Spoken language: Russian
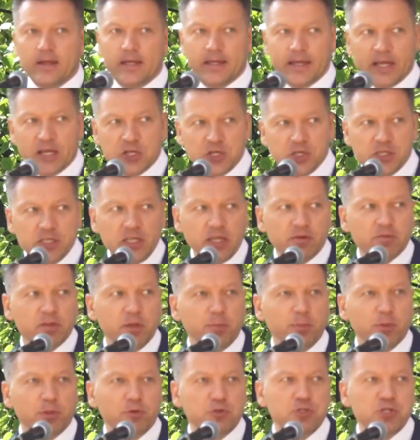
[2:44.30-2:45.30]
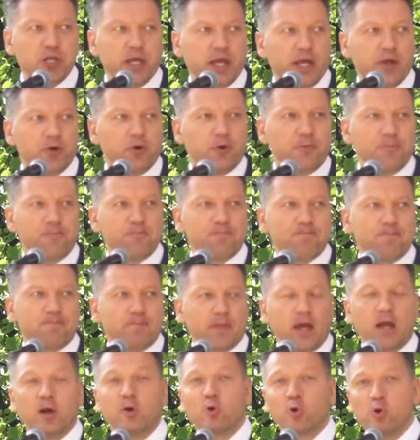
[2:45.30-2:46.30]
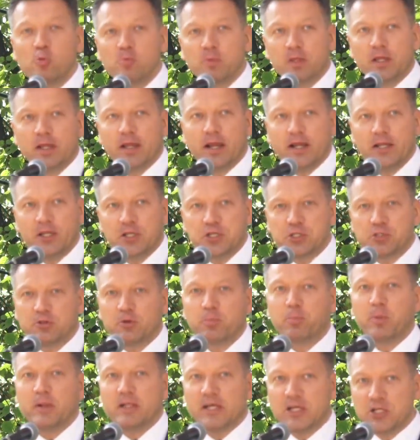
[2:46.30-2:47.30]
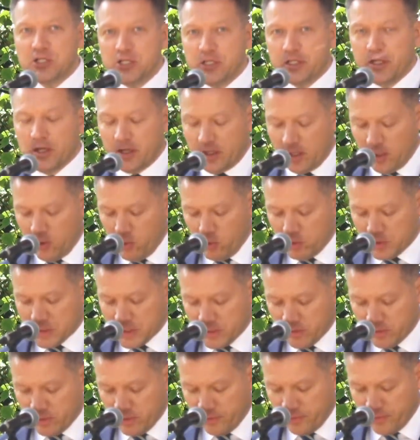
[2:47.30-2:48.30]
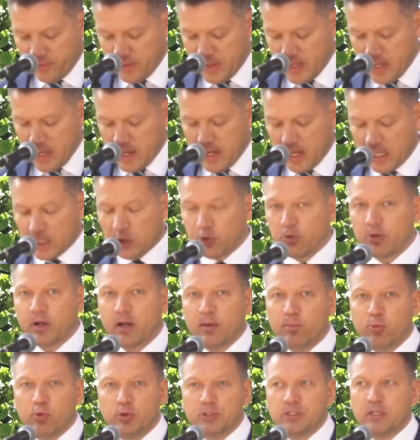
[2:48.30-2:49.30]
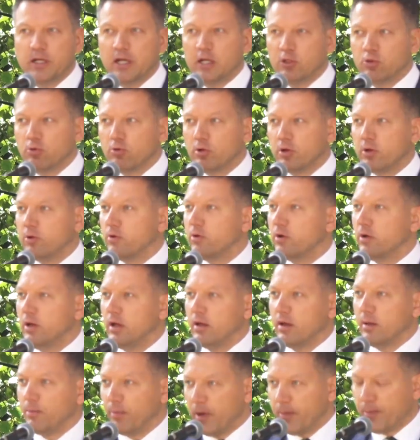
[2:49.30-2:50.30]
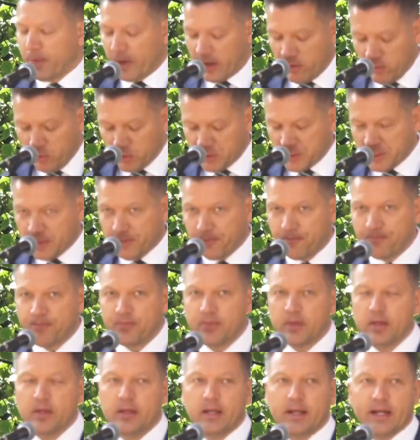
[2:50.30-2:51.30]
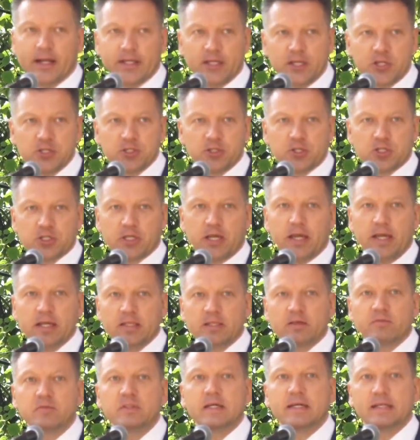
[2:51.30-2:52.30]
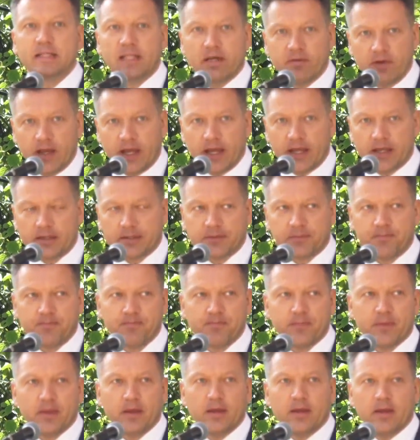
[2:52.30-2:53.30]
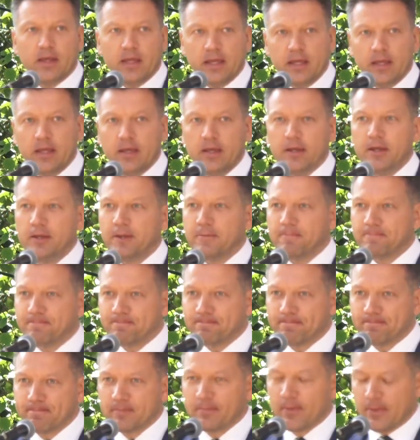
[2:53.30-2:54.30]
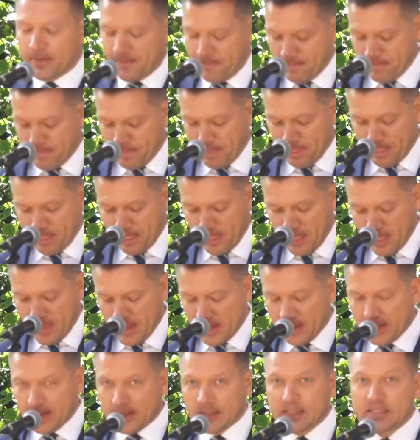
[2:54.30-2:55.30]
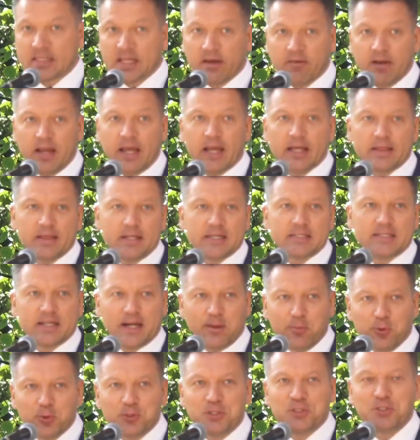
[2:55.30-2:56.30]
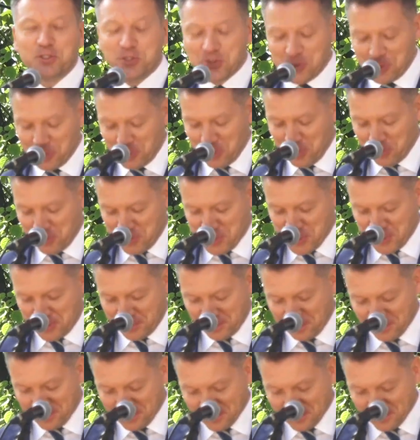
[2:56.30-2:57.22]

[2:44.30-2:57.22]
Я ежедневно получаю огромное количество положительных отзывов о той работе, которую мы проводим. И, конечно же, это вдохновляет и заставляет нас работать еще лучше.